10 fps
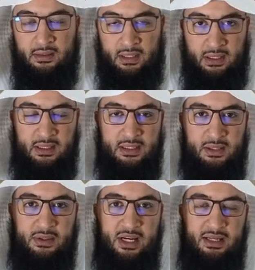d'Allah
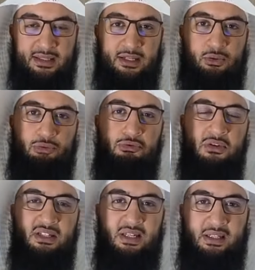Azzawajal, c'est son
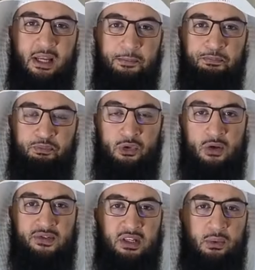unicité
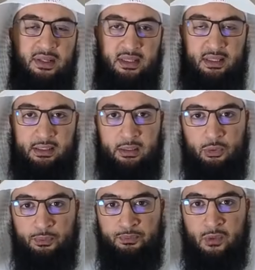dans ses noms et ses
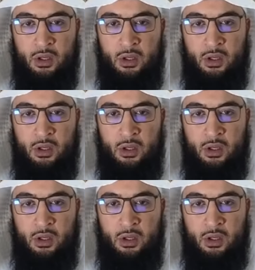attributs.